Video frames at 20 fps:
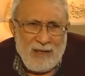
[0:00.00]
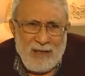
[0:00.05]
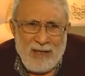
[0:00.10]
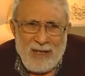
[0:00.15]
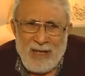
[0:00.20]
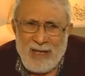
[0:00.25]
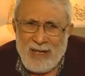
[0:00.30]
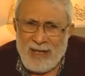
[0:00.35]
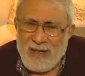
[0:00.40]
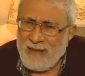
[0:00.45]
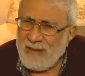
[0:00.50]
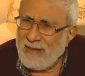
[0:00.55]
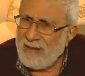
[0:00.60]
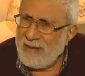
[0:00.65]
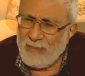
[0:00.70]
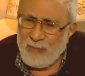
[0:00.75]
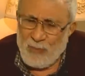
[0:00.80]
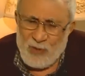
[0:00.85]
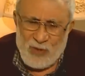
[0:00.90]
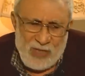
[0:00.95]
غير
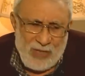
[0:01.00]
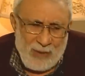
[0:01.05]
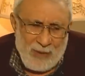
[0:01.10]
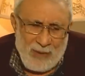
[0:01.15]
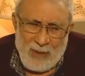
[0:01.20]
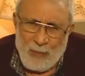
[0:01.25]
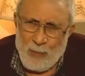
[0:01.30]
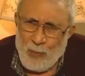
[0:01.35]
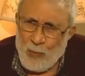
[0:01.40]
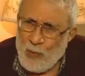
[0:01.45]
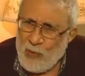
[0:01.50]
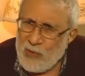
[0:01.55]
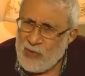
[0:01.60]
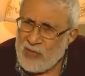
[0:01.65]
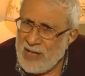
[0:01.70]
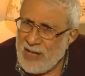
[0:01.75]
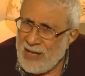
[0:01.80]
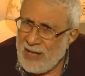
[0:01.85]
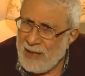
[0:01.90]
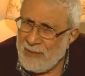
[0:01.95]
المجتمع مو
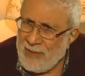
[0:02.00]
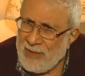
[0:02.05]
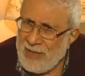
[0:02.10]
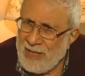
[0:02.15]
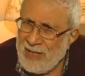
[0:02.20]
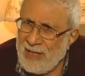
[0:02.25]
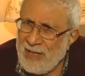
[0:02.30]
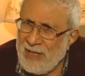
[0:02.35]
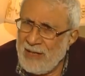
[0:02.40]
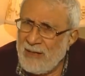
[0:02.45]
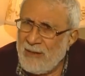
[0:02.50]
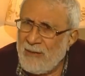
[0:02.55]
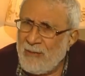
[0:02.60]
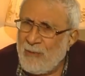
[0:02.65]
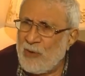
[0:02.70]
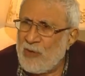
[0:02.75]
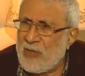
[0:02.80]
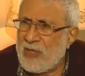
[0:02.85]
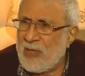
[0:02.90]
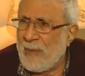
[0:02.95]
اسلامي،
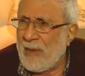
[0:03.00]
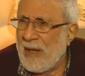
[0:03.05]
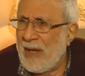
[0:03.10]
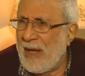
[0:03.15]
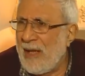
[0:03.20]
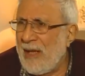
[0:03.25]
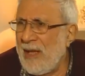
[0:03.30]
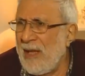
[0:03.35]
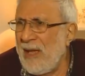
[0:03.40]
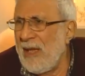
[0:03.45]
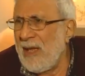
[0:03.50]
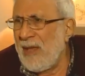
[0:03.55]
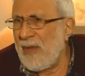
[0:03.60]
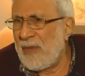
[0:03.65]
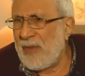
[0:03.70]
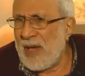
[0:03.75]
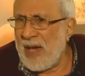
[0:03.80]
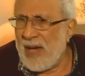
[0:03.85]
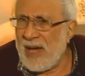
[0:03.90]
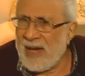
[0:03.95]
المجتمع
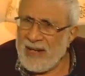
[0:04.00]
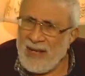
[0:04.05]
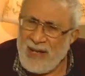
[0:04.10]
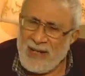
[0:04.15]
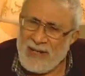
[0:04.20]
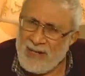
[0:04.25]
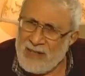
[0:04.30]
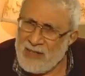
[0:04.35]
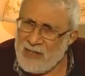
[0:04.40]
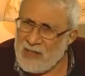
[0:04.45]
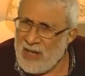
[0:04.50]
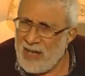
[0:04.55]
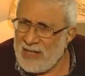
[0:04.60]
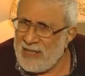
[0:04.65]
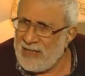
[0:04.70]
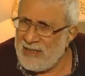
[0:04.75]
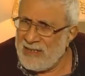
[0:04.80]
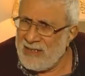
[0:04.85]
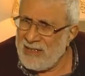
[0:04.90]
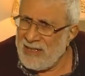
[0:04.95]
ثار على رجال
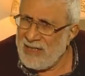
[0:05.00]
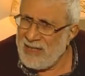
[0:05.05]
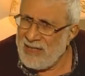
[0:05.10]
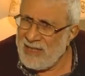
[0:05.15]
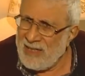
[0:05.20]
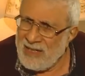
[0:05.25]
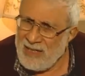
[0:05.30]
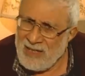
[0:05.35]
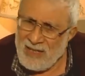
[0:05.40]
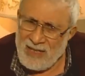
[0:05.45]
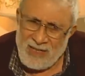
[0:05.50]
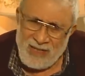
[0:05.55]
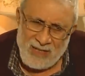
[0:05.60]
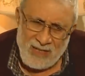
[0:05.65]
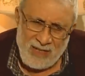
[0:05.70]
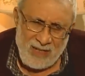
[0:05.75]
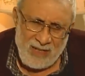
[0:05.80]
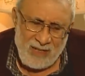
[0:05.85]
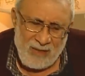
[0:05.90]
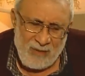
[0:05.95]
الدين،
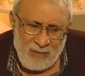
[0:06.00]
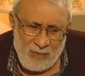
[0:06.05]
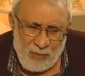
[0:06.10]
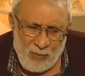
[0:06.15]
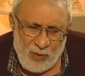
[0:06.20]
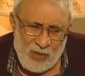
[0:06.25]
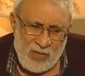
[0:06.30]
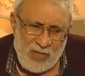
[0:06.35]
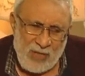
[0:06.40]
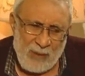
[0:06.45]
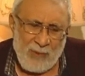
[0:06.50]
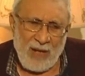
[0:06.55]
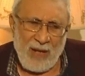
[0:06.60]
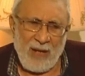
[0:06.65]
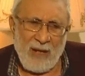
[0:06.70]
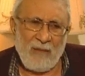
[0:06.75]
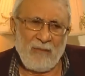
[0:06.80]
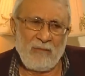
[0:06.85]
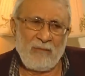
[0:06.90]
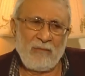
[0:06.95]

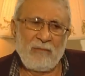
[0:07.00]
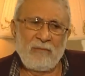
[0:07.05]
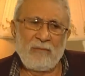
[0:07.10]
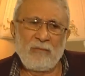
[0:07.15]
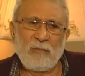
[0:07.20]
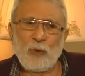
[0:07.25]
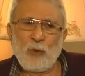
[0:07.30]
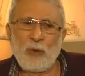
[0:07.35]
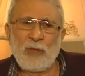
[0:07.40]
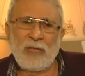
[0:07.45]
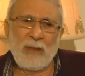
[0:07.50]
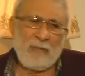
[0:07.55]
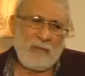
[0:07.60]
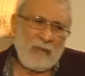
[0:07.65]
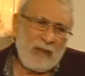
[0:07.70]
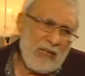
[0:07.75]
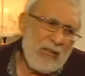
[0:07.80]
المجتمع مو